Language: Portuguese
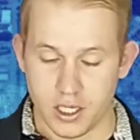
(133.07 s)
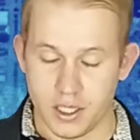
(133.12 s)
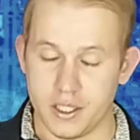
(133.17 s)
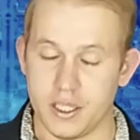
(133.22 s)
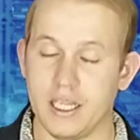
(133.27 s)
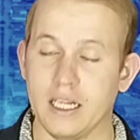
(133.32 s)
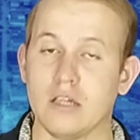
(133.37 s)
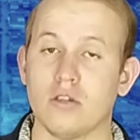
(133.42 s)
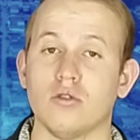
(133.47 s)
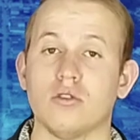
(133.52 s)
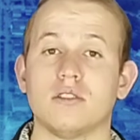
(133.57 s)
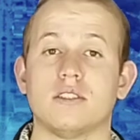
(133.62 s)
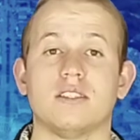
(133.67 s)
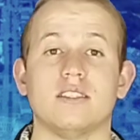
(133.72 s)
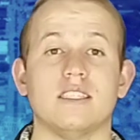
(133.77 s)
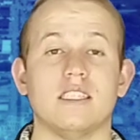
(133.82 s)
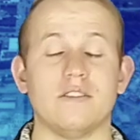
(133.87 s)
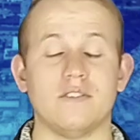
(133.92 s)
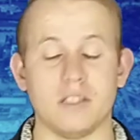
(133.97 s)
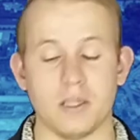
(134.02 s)
E
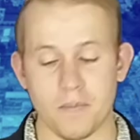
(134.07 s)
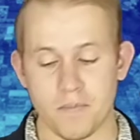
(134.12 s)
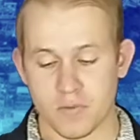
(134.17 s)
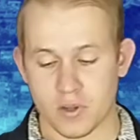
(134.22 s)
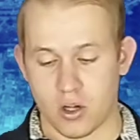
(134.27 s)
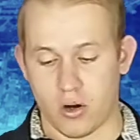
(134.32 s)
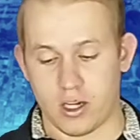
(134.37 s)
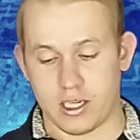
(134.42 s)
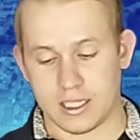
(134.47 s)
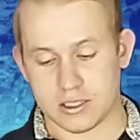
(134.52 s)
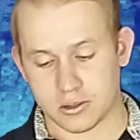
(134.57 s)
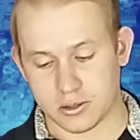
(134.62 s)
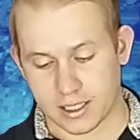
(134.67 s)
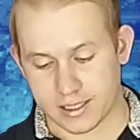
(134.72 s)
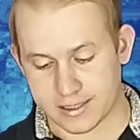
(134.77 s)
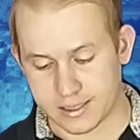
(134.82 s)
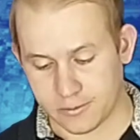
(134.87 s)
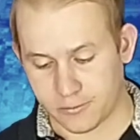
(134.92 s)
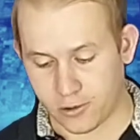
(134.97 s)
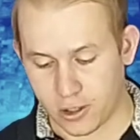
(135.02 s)
inclusive, olha só
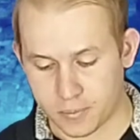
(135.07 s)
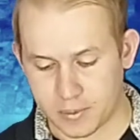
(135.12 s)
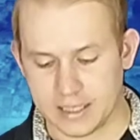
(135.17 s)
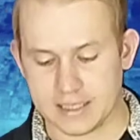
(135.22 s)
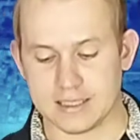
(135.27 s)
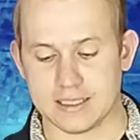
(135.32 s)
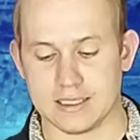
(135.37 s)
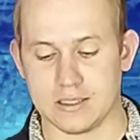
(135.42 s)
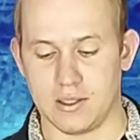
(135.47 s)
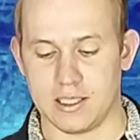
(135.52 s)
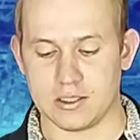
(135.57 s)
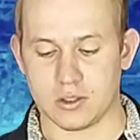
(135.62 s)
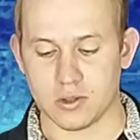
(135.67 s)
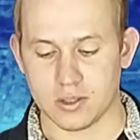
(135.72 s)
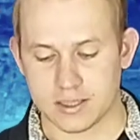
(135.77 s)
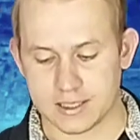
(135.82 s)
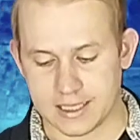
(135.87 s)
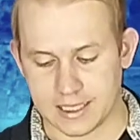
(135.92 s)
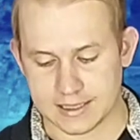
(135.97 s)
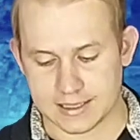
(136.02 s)
essa informação: a
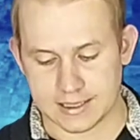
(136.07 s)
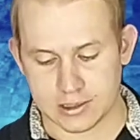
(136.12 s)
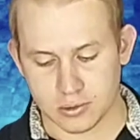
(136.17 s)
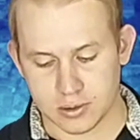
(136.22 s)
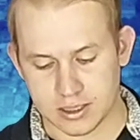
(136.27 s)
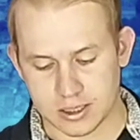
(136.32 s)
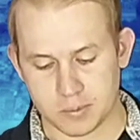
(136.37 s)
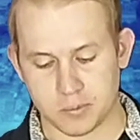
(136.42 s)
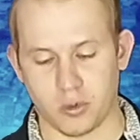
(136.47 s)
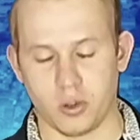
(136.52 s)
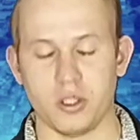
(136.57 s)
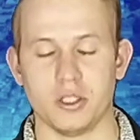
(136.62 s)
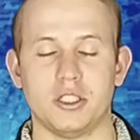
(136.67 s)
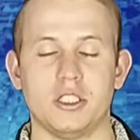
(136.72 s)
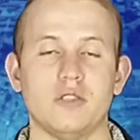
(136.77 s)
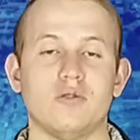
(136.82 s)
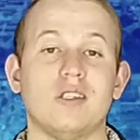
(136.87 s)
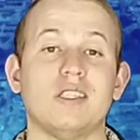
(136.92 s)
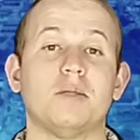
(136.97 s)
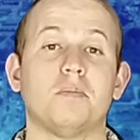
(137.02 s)
Associação
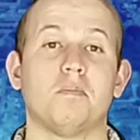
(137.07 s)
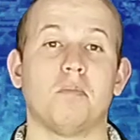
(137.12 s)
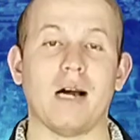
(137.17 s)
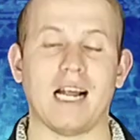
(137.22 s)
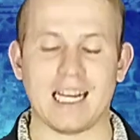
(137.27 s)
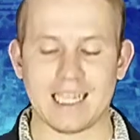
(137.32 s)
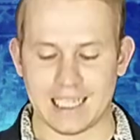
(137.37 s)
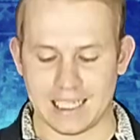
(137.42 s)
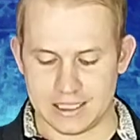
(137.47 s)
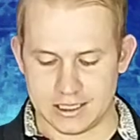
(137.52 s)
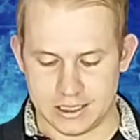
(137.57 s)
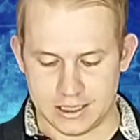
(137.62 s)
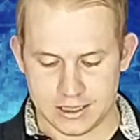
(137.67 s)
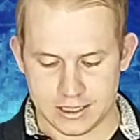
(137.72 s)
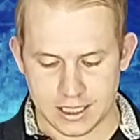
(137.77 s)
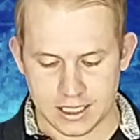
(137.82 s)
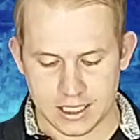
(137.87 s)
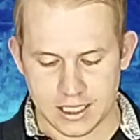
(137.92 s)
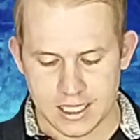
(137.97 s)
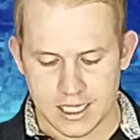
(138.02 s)
Desportiva de
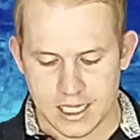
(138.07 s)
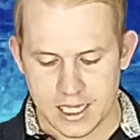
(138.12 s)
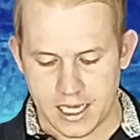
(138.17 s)
Paranatinga